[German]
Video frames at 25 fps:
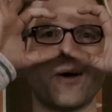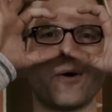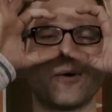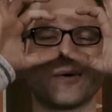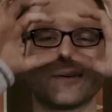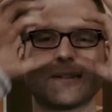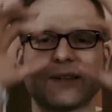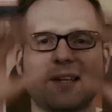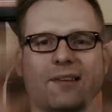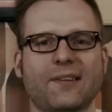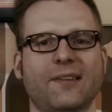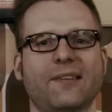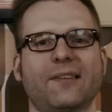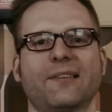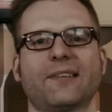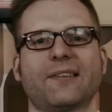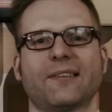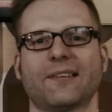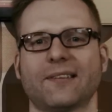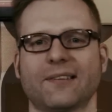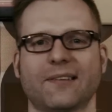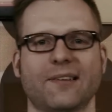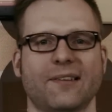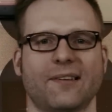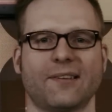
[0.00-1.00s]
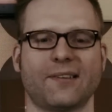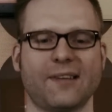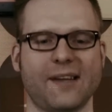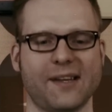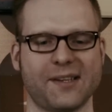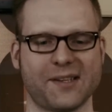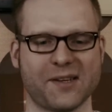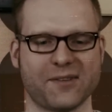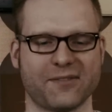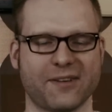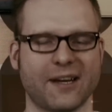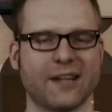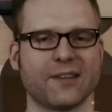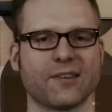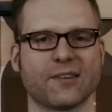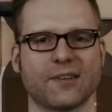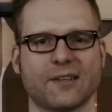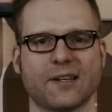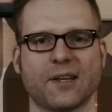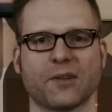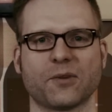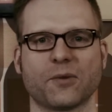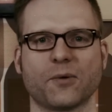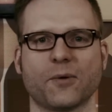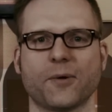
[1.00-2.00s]
Augen, das ist, das ist echt der
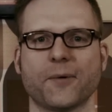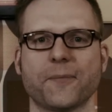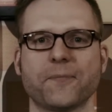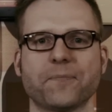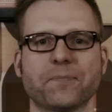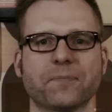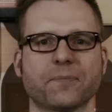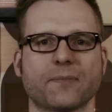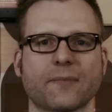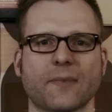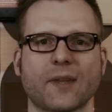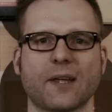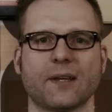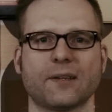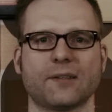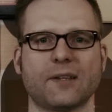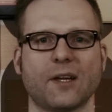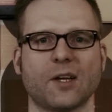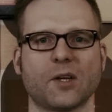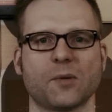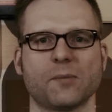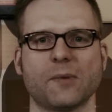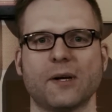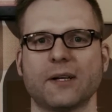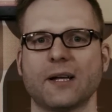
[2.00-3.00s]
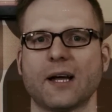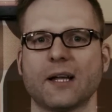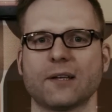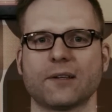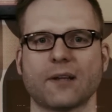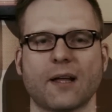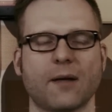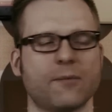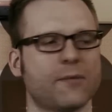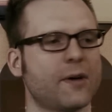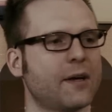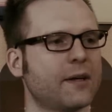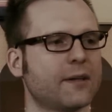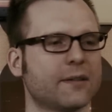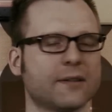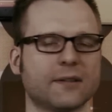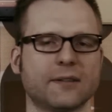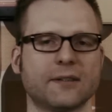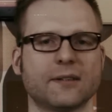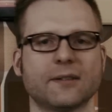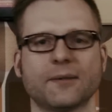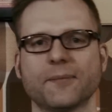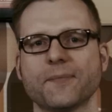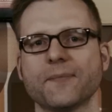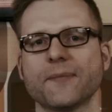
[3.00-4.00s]
Wahnsinn. Also ich denke mal, da hat einfach
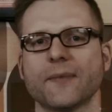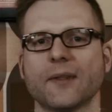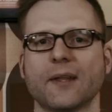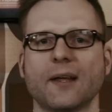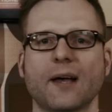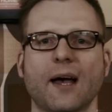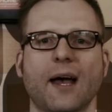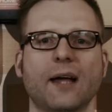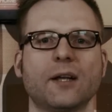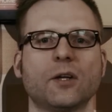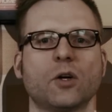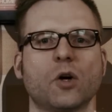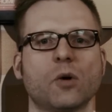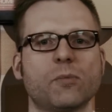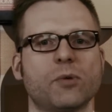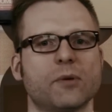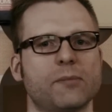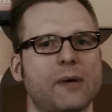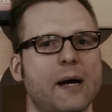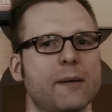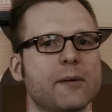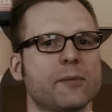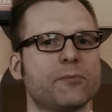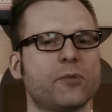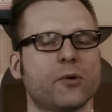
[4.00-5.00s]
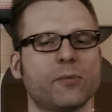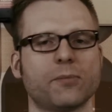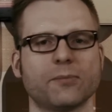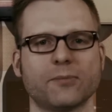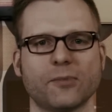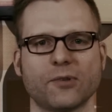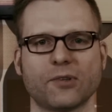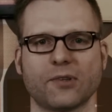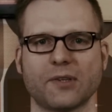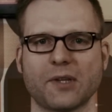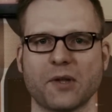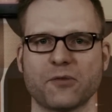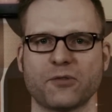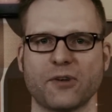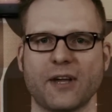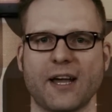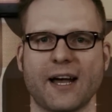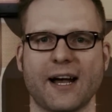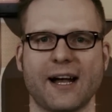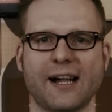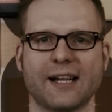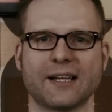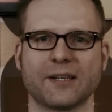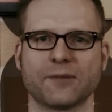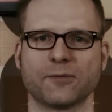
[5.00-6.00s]
äh, eine Gruppe Barbie-Puppen musste dafür
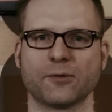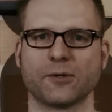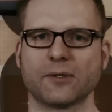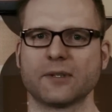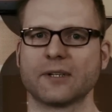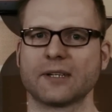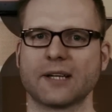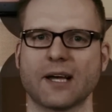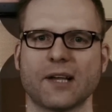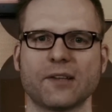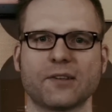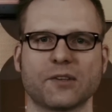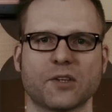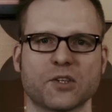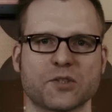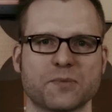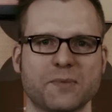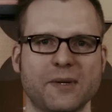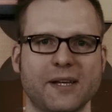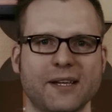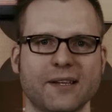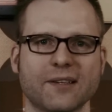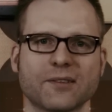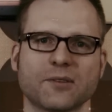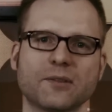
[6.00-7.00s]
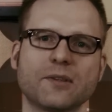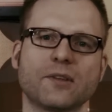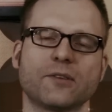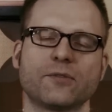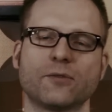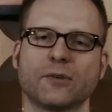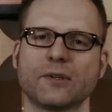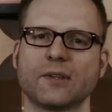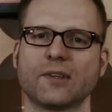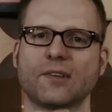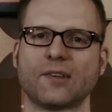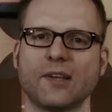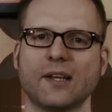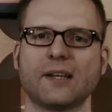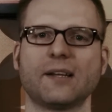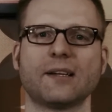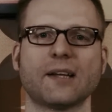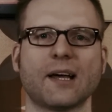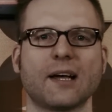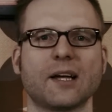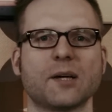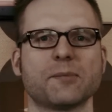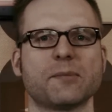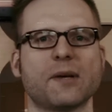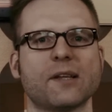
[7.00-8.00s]
herhalten, wurde krass geschminkt und es wurden Zähne
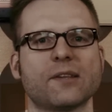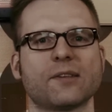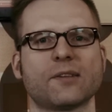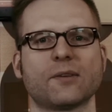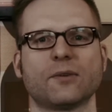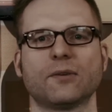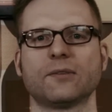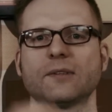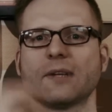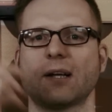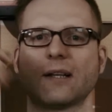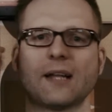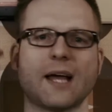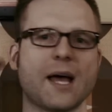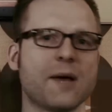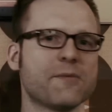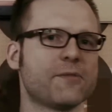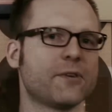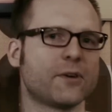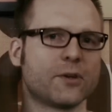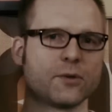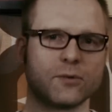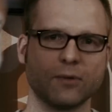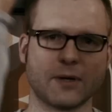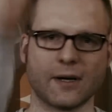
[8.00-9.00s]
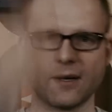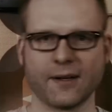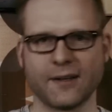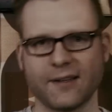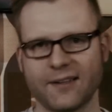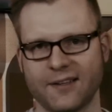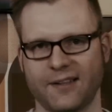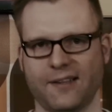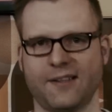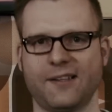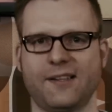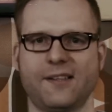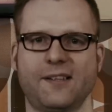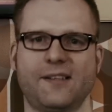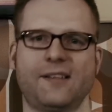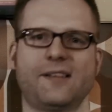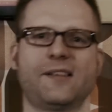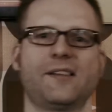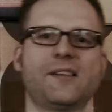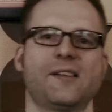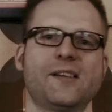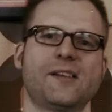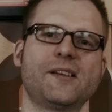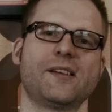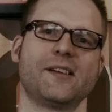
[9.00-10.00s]
dran gebastelt und dann einfach nur
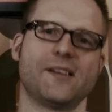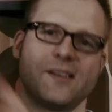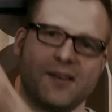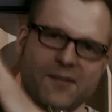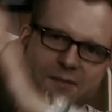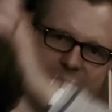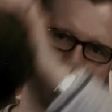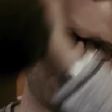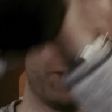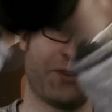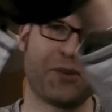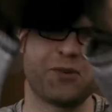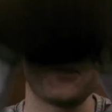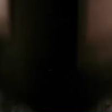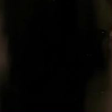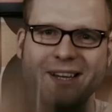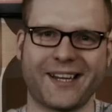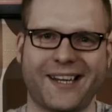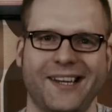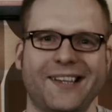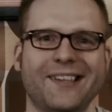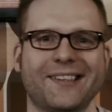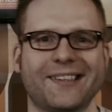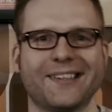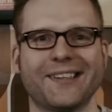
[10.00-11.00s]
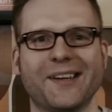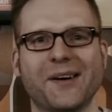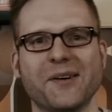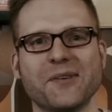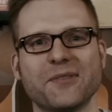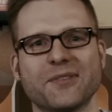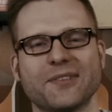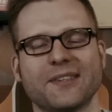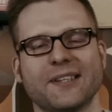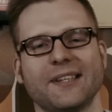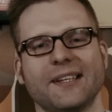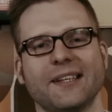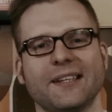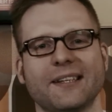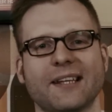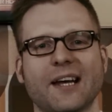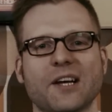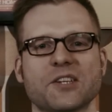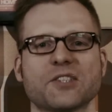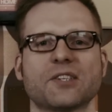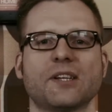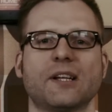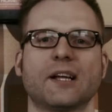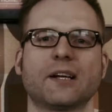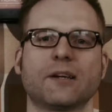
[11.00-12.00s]
wie Sofakisten auf die
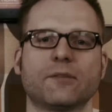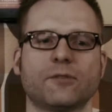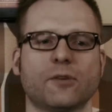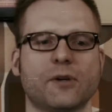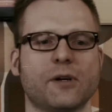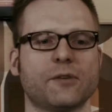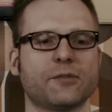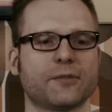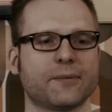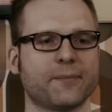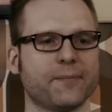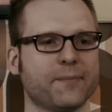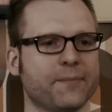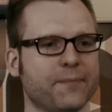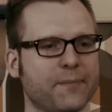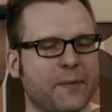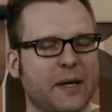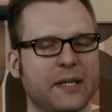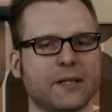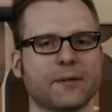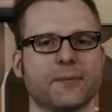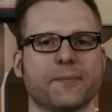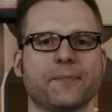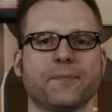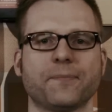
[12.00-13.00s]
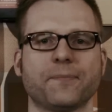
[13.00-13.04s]
Darsteller geworfen. Mann.